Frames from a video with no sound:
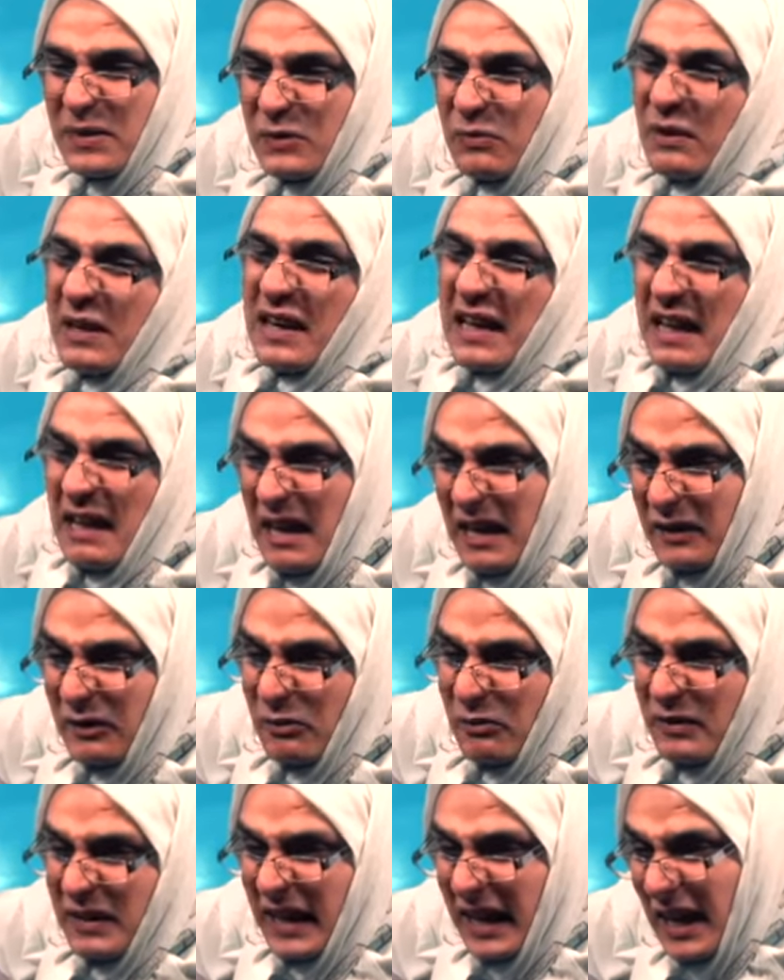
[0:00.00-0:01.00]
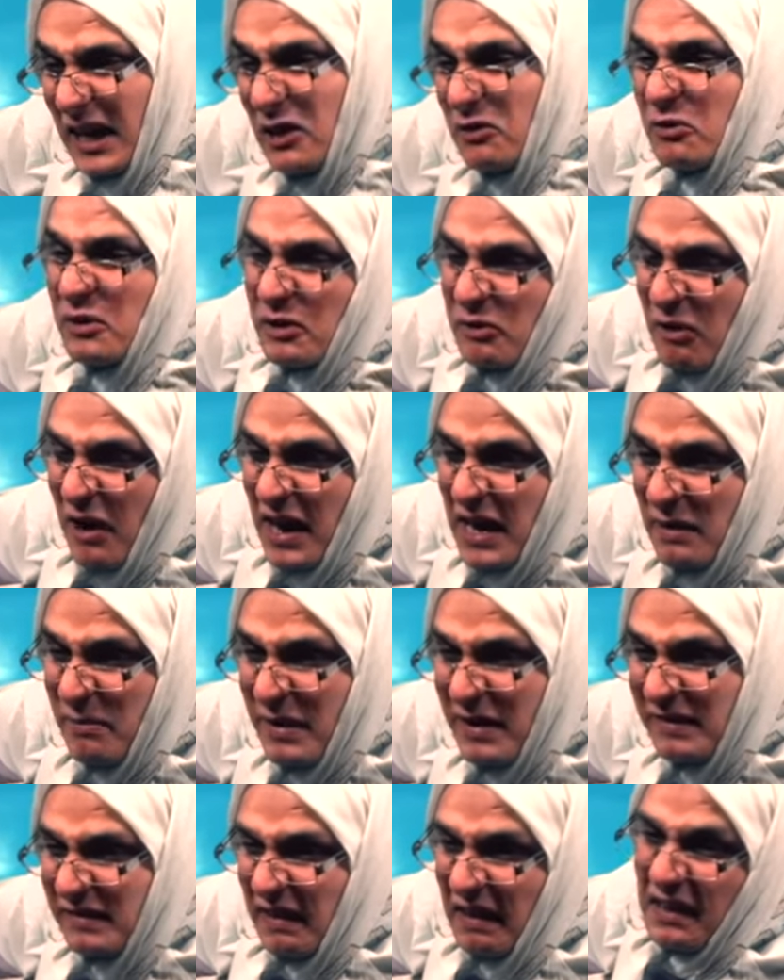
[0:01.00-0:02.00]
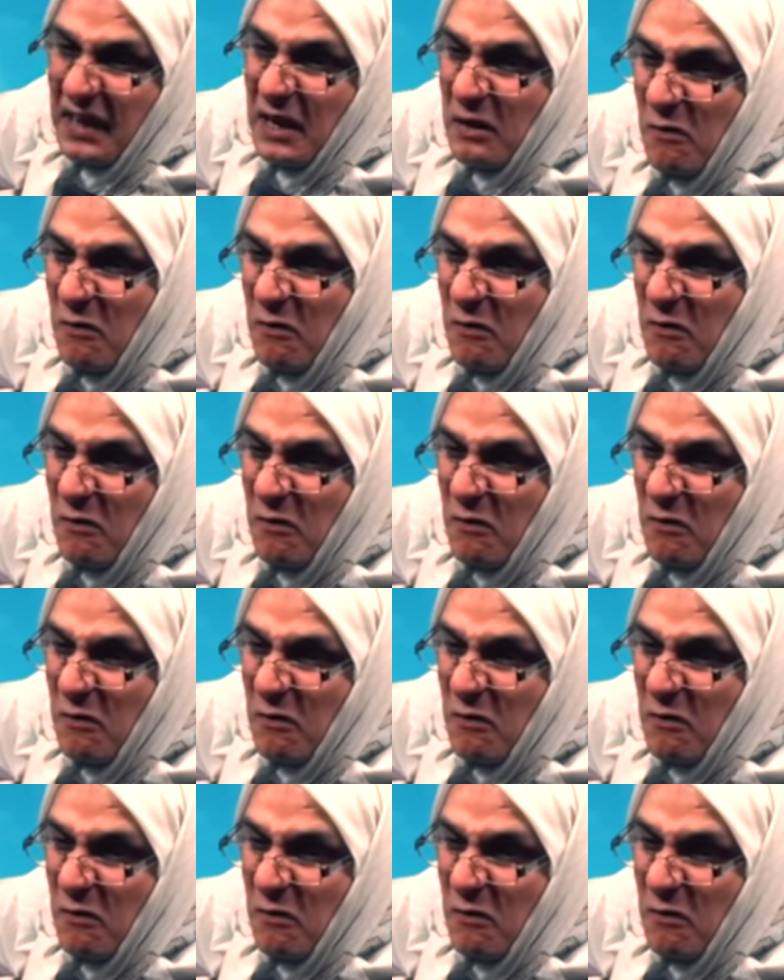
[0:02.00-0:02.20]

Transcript: بس والله هلكتوني خلوني اروح على بيتي الله